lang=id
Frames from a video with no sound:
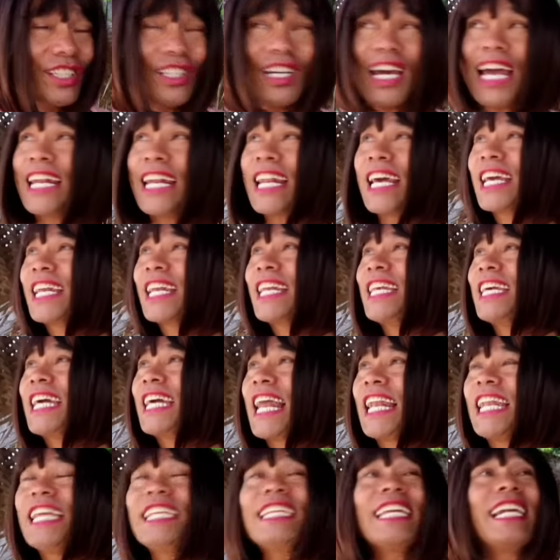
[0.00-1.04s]
anak
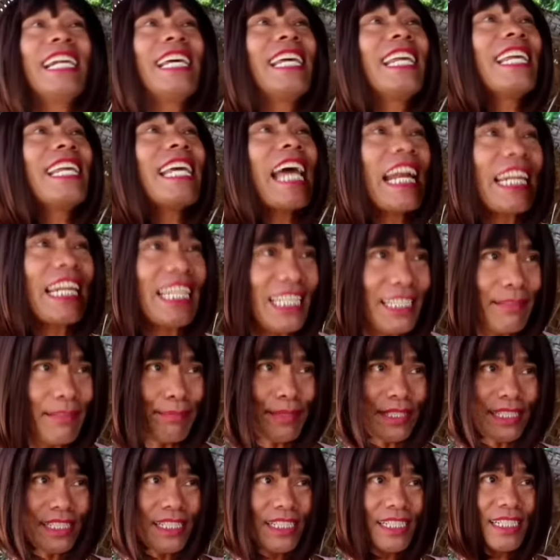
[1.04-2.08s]
ninggalin jeliri hati
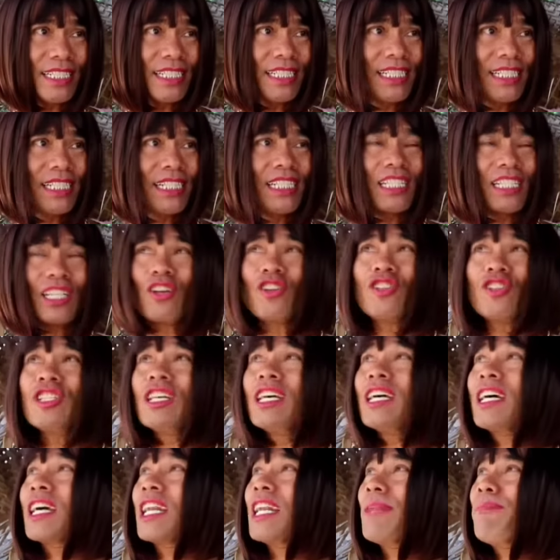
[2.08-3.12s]
be terus
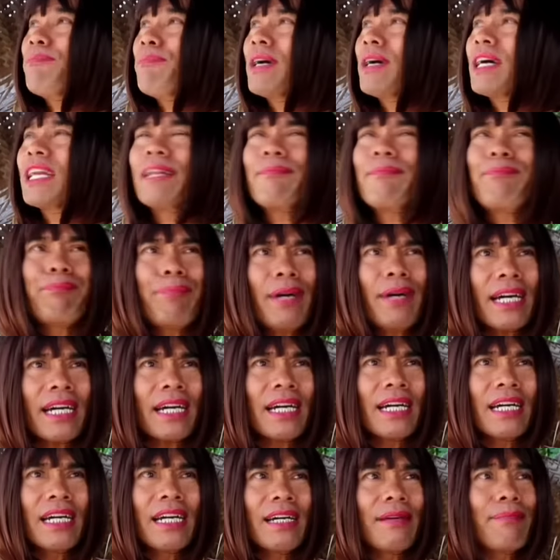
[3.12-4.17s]
lepek-lepek
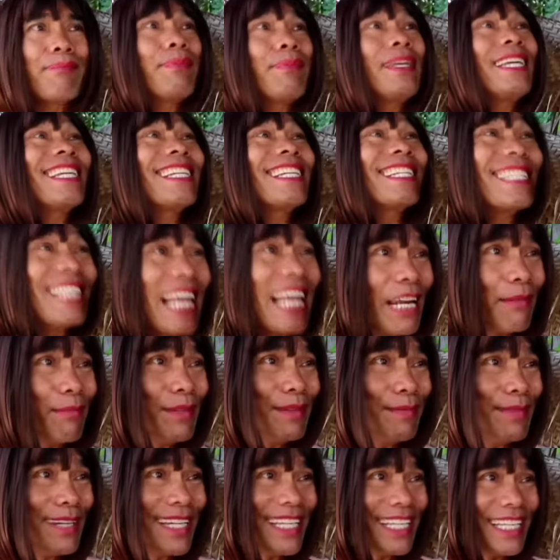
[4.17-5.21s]
pingsan
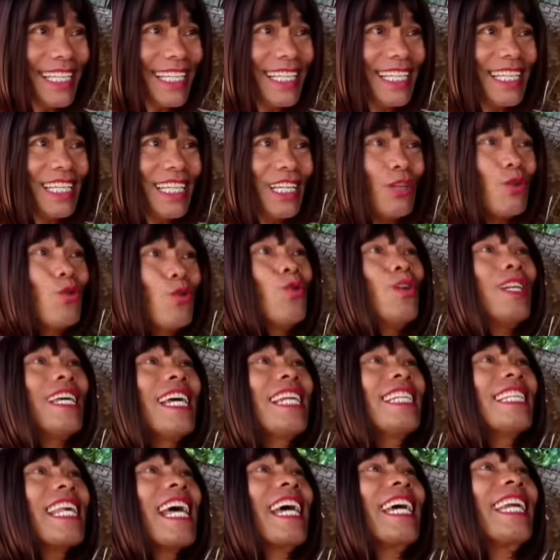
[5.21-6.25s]
beli
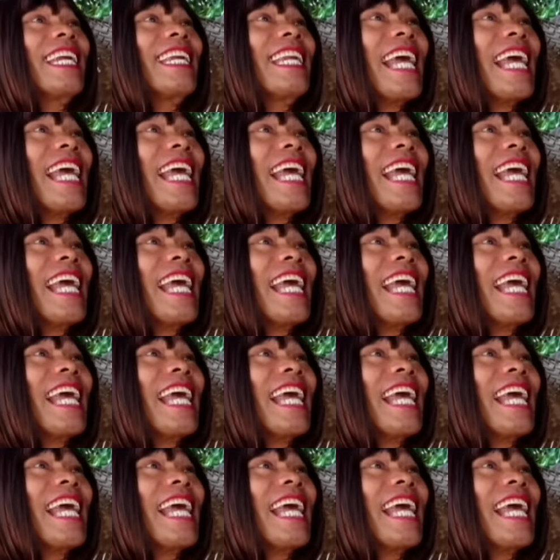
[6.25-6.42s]
ulian sakit